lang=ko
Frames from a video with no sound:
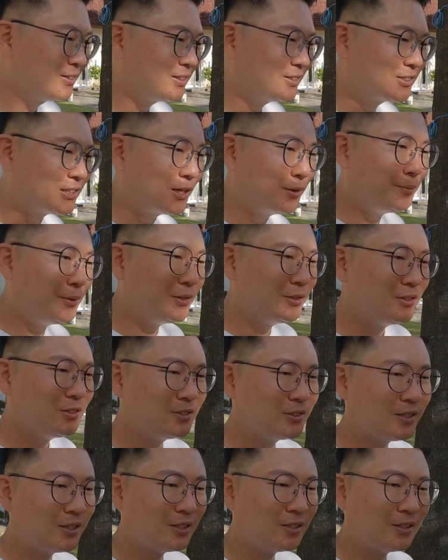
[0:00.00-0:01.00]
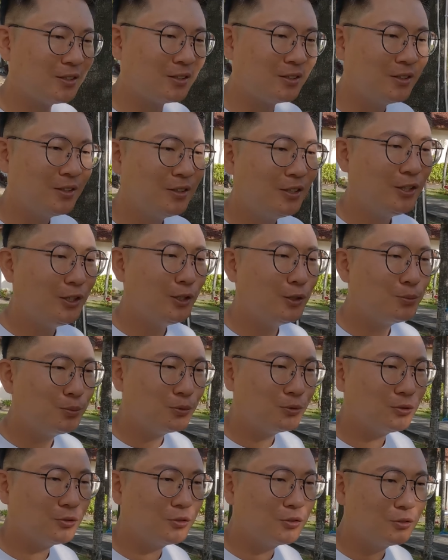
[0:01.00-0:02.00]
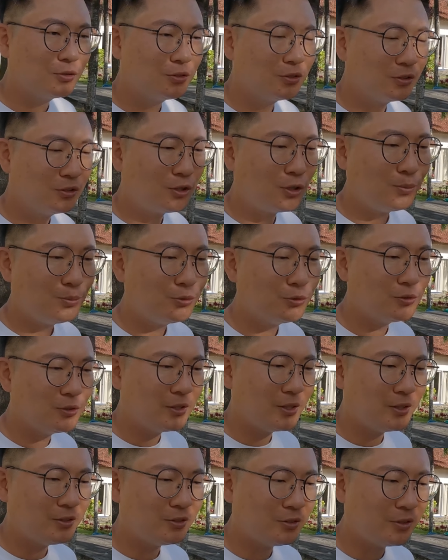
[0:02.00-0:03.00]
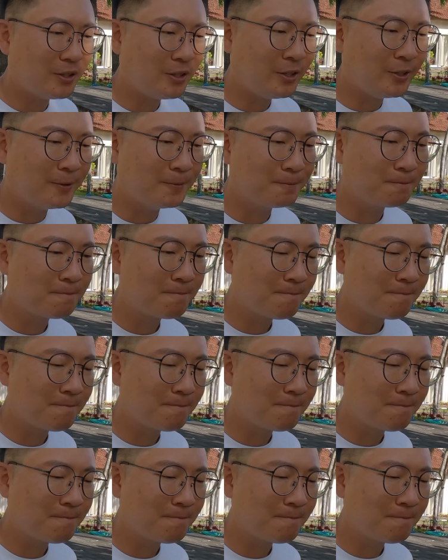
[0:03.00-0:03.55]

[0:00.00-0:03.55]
일단 장비들을 제가 일부 처분을 했는데